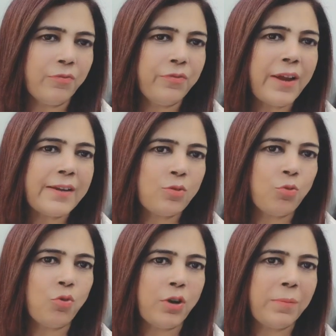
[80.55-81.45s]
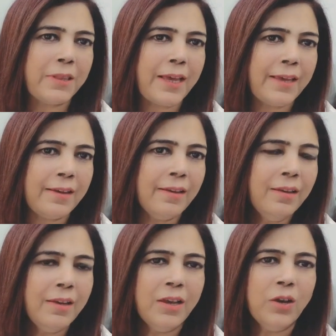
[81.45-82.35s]
फैक्ट्स उन्होंने बताए हैं
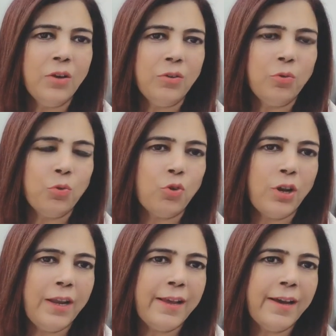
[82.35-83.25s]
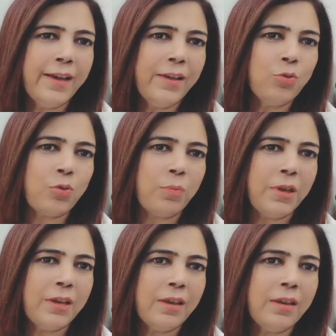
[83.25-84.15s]
उन्होंने लिखा है
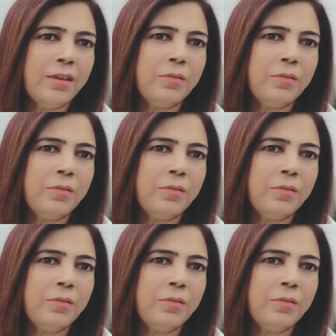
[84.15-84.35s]
उसमें कि